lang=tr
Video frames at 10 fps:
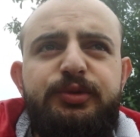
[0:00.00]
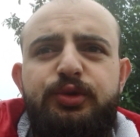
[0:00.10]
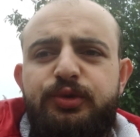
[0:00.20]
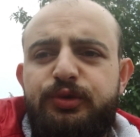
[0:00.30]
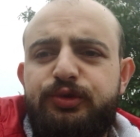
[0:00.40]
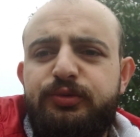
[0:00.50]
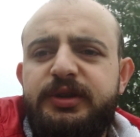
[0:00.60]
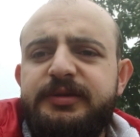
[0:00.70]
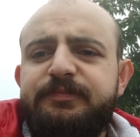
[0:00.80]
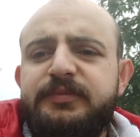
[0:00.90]
bir horozu
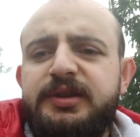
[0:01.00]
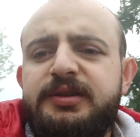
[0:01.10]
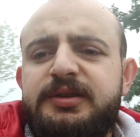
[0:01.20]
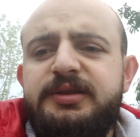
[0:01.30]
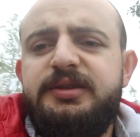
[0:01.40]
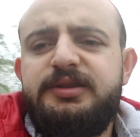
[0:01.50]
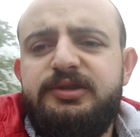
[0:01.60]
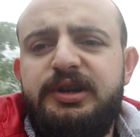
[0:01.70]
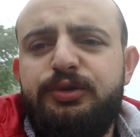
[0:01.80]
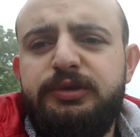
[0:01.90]
var. Ee,
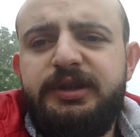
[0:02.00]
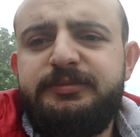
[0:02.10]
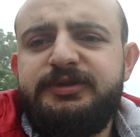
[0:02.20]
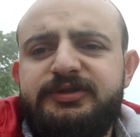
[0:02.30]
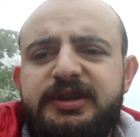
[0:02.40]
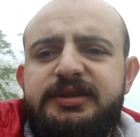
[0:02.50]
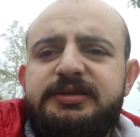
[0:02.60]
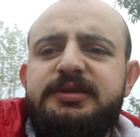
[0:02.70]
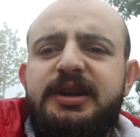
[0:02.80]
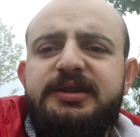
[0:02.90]
tavuklarımız da
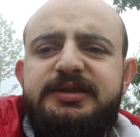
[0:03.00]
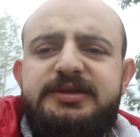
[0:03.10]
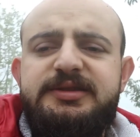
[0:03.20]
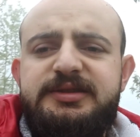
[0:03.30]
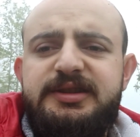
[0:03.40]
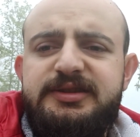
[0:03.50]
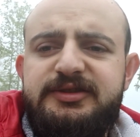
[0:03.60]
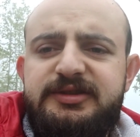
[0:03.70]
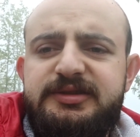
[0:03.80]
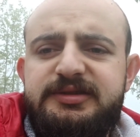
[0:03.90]
hakiki
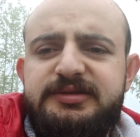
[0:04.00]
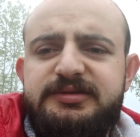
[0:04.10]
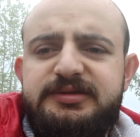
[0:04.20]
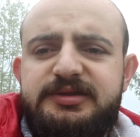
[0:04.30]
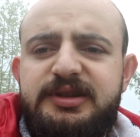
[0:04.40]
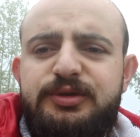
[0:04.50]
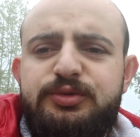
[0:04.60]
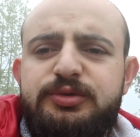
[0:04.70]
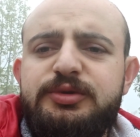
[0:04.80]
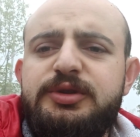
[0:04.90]
Denizli
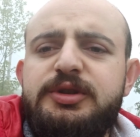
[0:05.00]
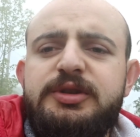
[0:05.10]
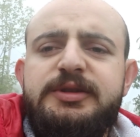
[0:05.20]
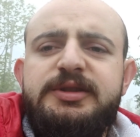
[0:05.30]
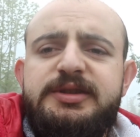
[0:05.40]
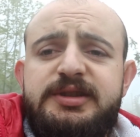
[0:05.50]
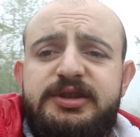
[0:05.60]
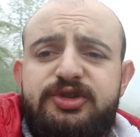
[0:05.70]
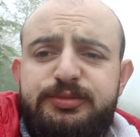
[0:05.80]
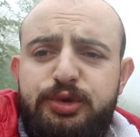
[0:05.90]
tavuğu.
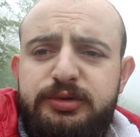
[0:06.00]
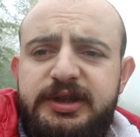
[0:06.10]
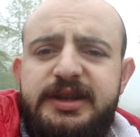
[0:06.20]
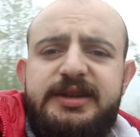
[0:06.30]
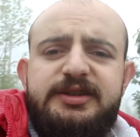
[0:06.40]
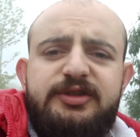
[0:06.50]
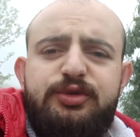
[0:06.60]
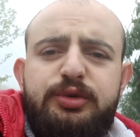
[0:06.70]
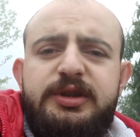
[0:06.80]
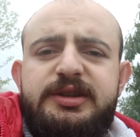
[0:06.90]
şimdi onları
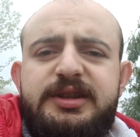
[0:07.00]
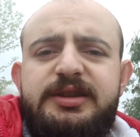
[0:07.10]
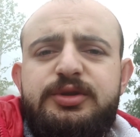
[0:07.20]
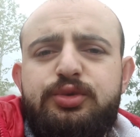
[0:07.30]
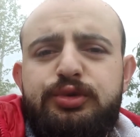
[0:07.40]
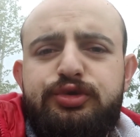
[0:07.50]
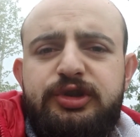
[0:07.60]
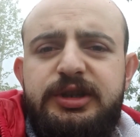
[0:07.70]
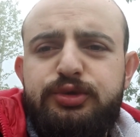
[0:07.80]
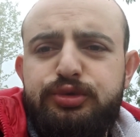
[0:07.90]
ayıracağız. Onlardan
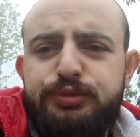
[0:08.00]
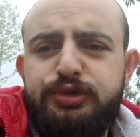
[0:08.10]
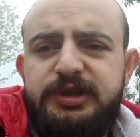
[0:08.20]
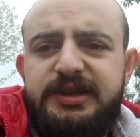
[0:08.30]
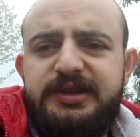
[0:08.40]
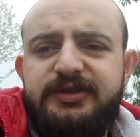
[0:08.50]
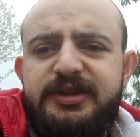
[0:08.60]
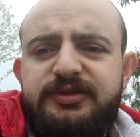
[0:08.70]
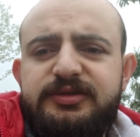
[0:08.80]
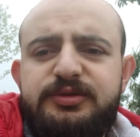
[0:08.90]
kuluçkalık yumurta
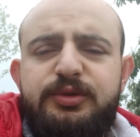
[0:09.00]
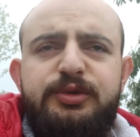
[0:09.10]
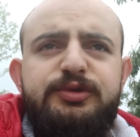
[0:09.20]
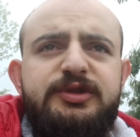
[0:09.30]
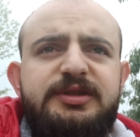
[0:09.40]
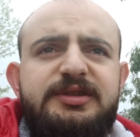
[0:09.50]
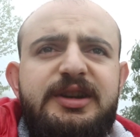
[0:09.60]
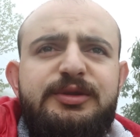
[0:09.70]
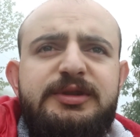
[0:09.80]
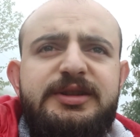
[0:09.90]
alacağız. O yüzden
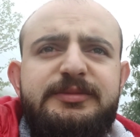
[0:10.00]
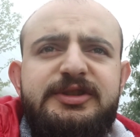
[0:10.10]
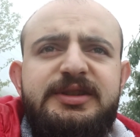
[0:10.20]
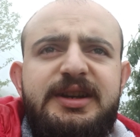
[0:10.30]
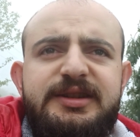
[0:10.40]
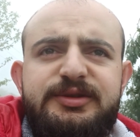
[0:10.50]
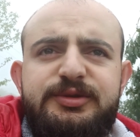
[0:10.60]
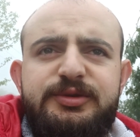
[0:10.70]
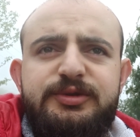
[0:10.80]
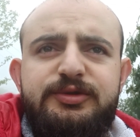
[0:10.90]
tavuklarımızı
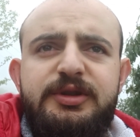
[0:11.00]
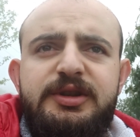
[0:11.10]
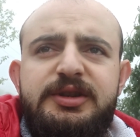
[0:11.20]
ayırıyoruz.